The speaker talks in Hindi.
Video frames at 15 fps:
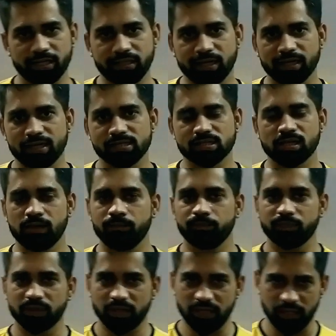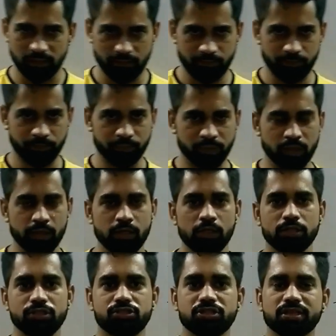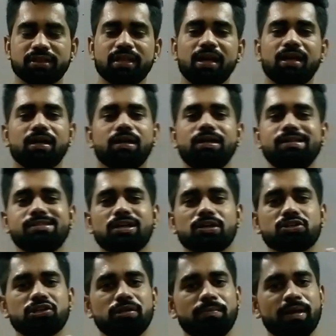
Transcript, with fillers: निकला इसका कि जितना करंट जंक्शन